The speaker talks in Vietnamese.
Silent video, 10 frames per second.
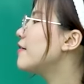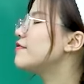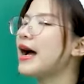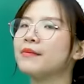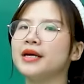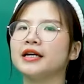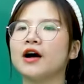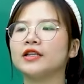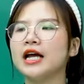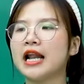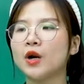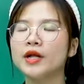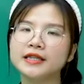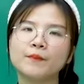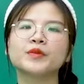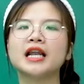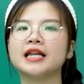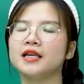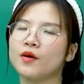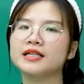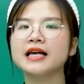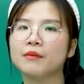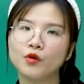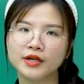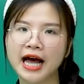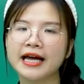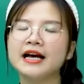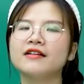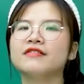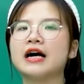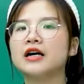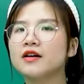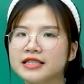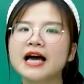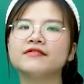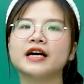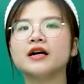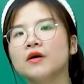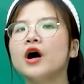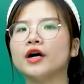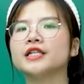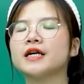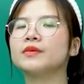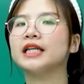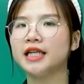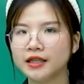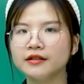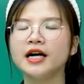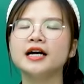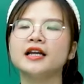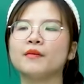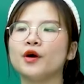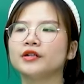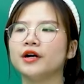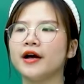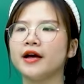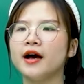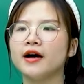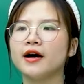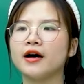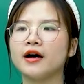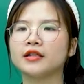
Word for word: và mình có thể là luyện tập thật là nhiều các dạng môn đai và cọ sát với các câu hỏi trong đề thi thử để mọi người uh,